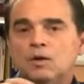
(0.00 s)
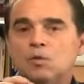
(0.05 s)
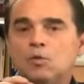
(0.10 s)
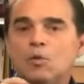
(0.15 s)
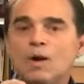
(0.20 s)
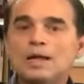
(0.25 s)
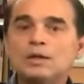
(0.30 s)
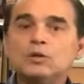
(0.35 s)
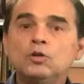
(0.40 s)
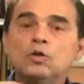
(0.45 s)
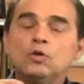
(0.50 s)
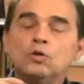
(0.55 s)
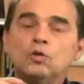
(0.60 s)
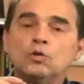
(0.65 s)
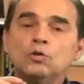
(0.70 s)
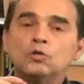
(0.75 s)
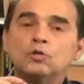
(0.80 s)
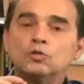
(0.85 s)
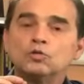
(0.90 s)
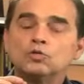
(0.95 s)

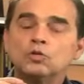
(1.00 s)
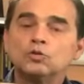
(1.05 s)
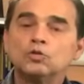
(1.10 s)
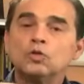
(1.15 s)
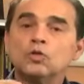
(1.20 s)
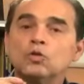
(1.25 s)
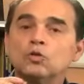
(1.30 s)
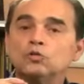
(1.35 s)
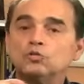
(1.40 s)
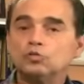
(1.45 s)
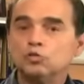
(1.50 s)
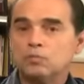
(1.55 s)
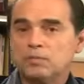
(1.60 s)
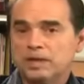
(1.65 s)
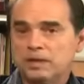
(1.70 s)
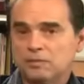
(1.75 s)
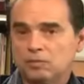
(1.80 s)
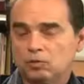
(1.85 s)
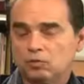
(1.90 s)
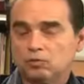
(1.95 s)
Cuando nosotros
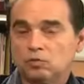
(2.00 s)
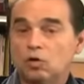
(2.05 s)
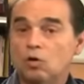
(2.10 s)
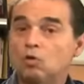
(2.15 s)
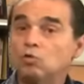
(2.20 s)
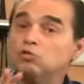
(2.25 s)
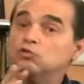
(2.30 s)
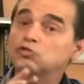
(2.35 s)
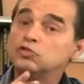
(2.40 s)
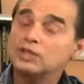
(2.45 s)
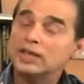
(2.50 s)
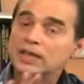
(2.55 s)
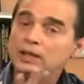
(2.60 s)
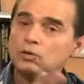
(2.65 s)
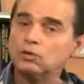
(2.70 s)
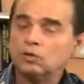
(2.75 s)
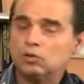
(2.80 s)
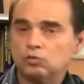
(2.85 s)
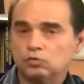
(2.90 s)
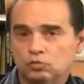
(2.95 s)
consumimos o un
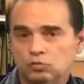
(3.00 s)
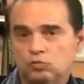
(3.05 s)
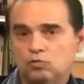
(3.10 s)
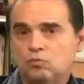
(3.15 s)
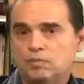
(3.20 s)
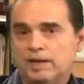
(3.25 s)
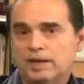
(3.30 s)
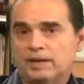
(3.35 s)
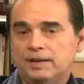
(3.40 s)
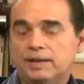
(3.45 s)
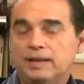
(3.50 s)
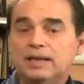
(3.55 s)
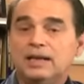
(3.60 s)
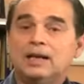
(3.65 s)
cerdo consume